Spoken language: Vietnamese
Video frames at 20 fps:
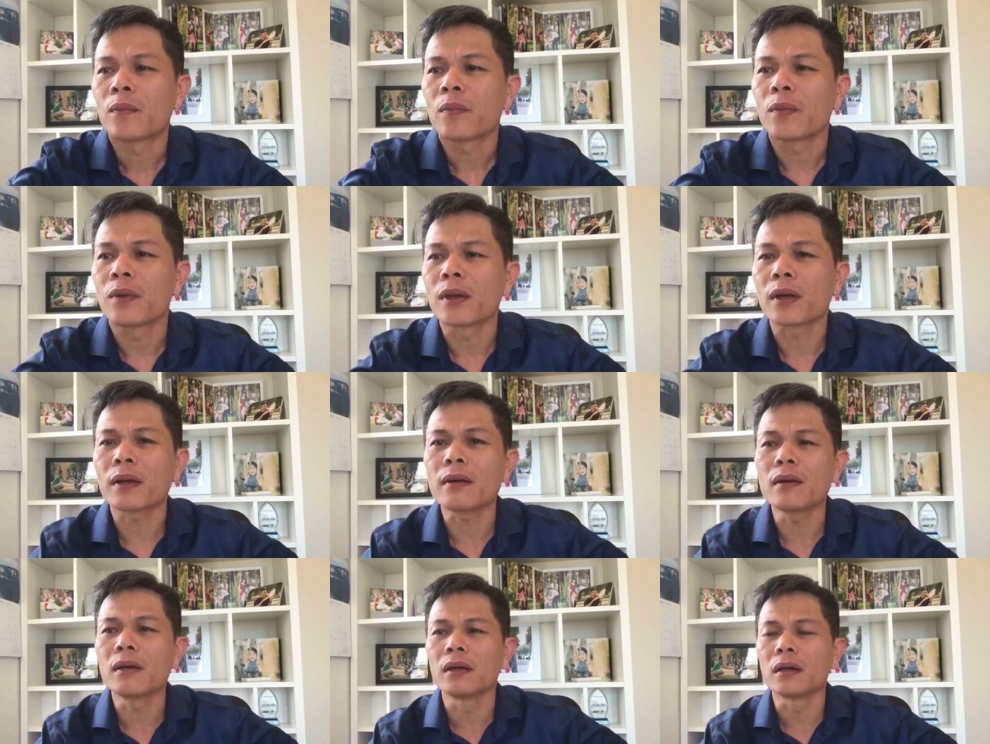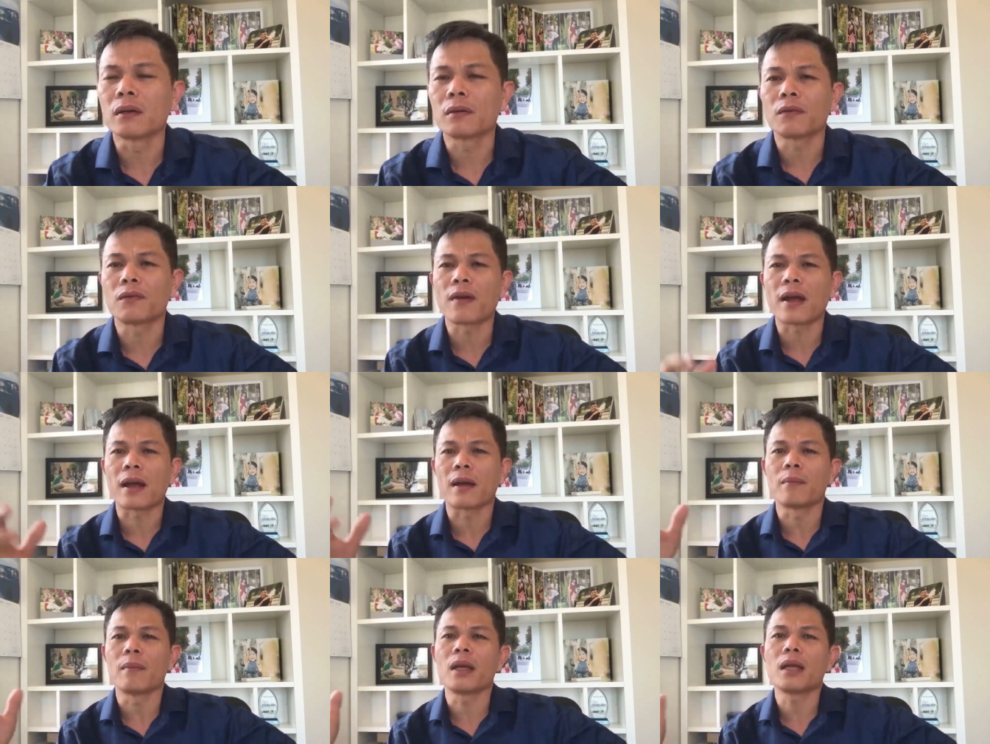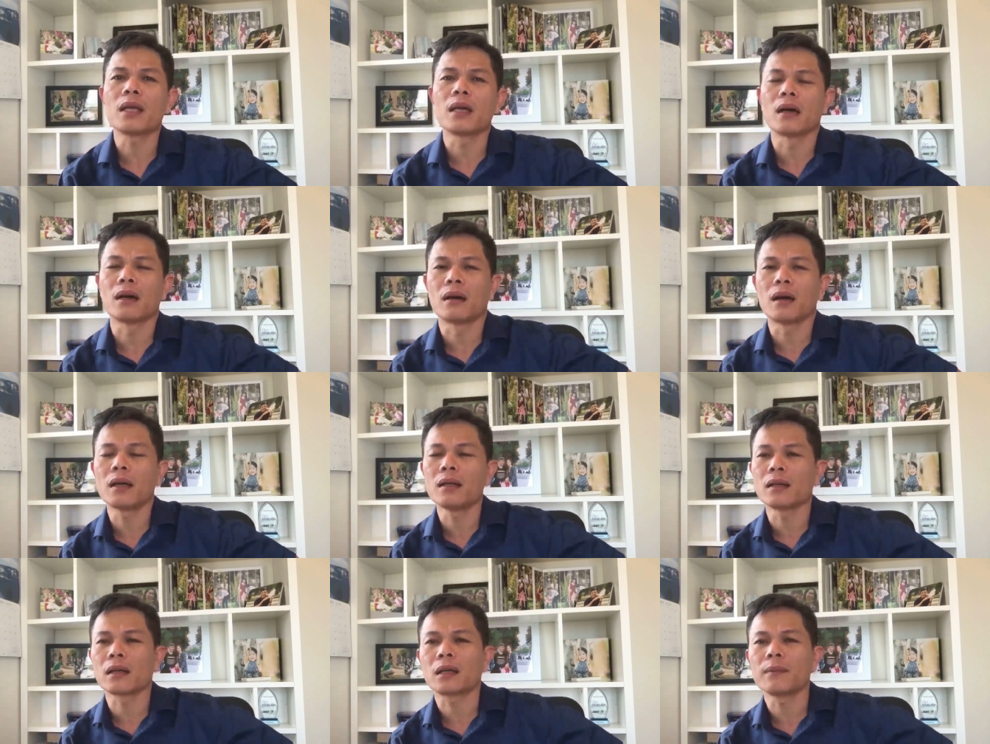những cái người và bây
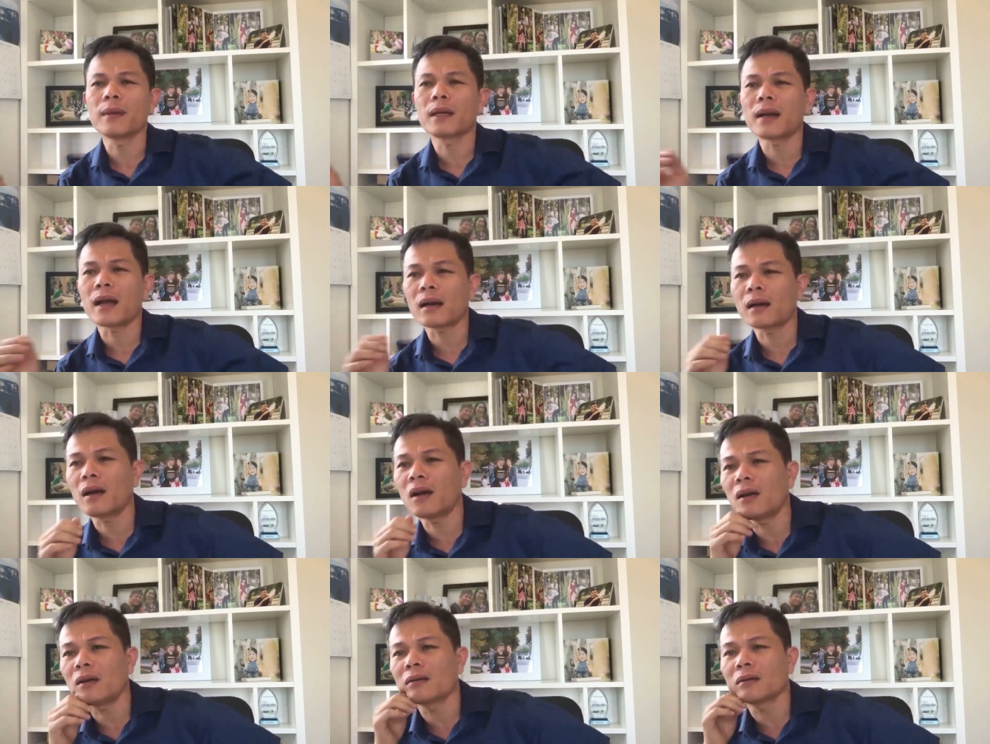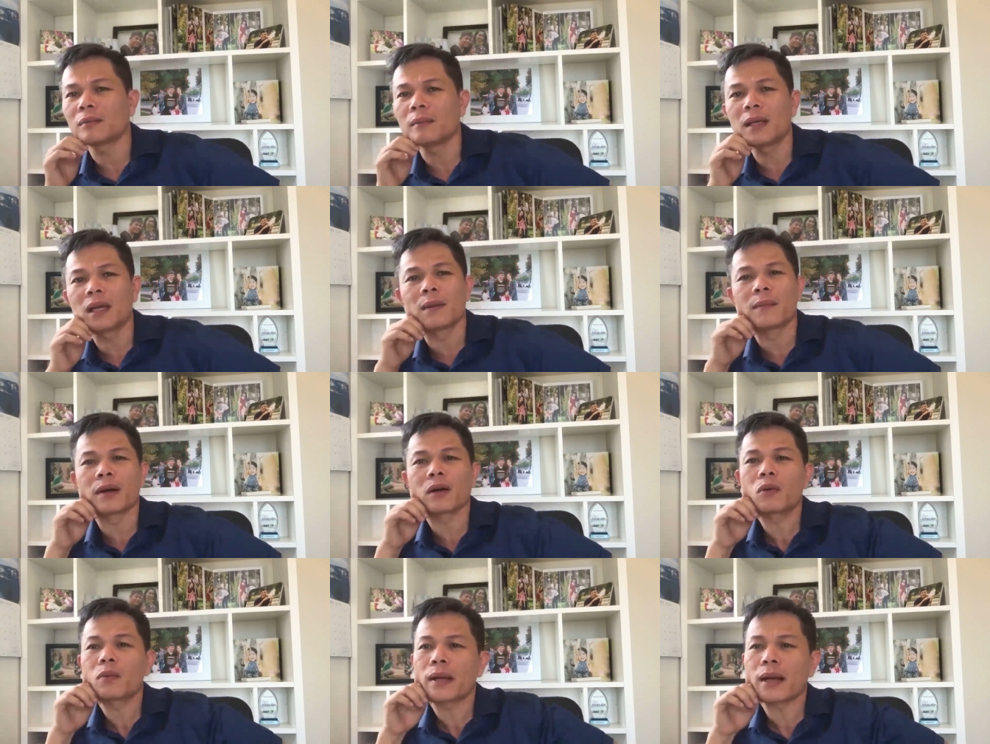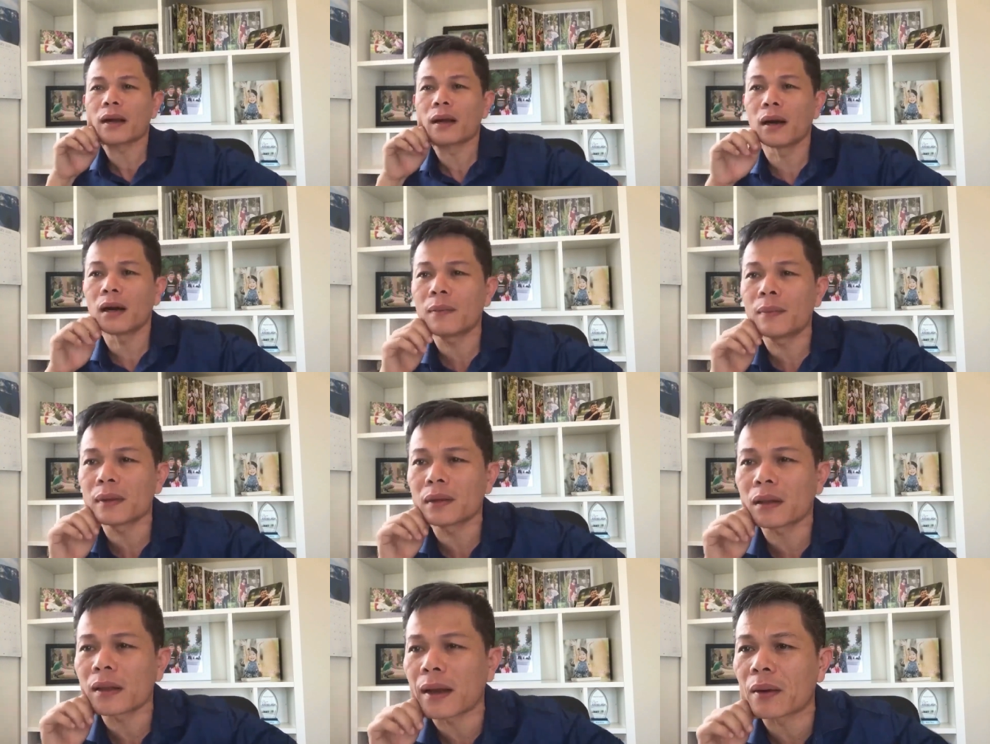giờ những cái miếng đất đó bây giờ mình cũng đang ở
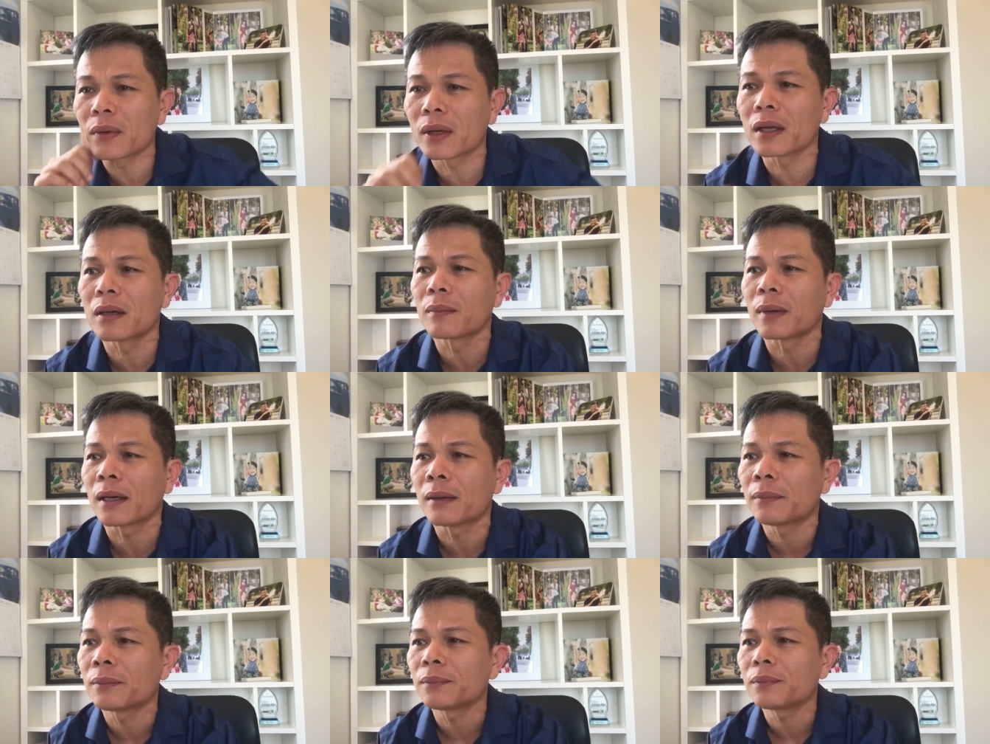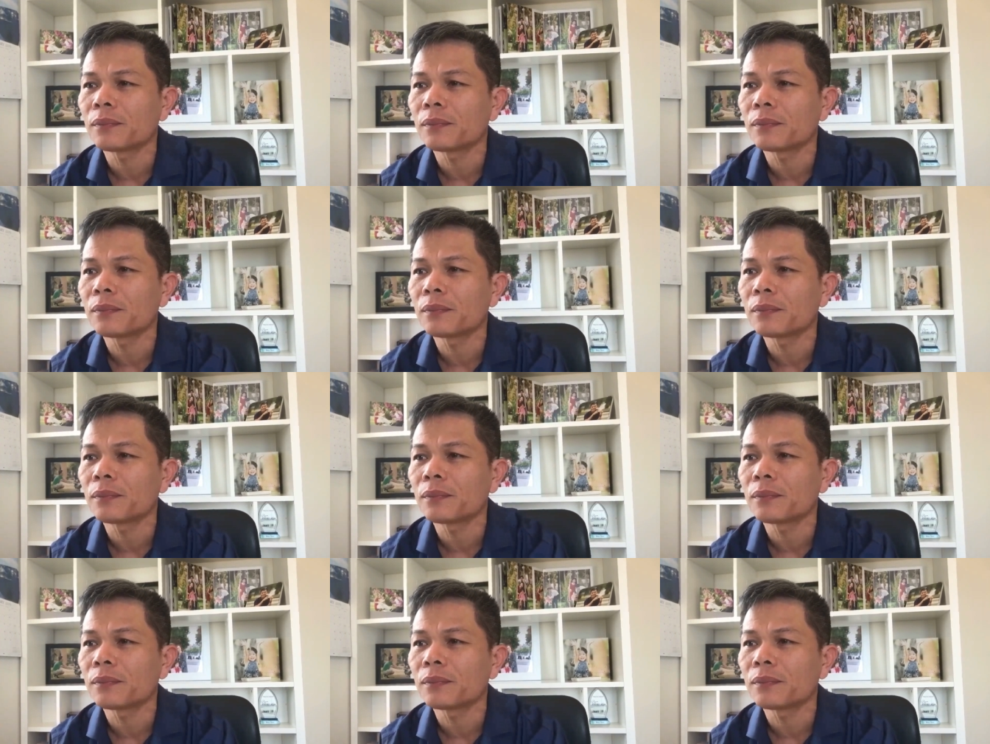bên thảo điền mà